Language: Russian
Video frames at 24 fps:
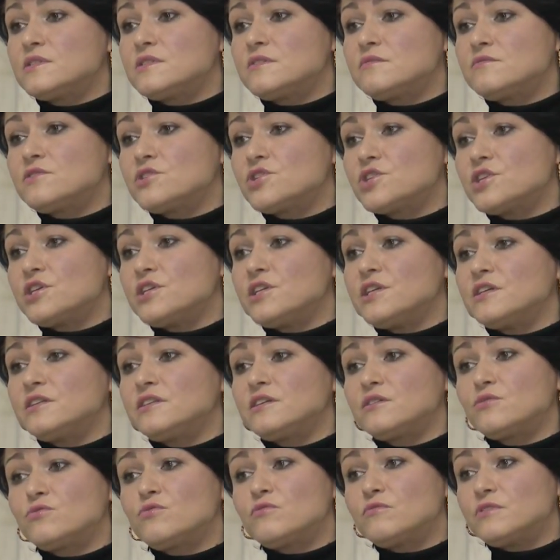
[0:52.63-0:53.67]
завышение
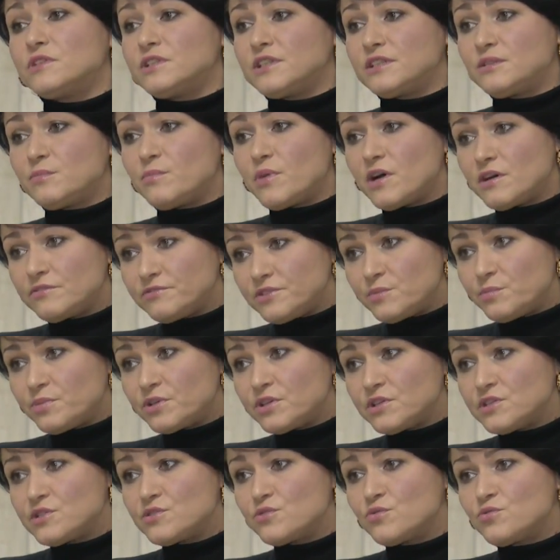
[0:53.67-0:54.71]
торговой надбавки
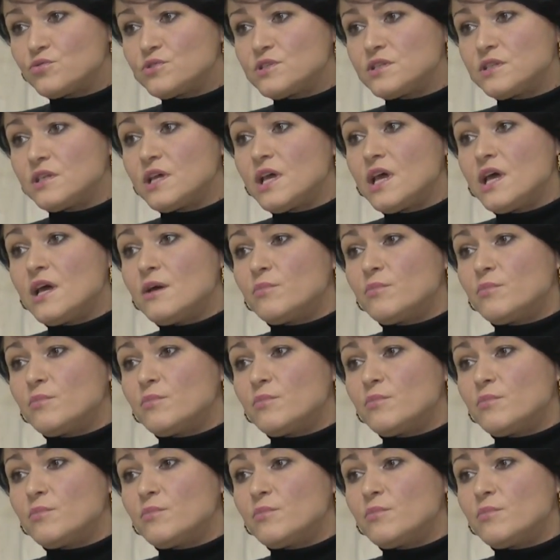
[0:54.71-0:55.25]
происходит,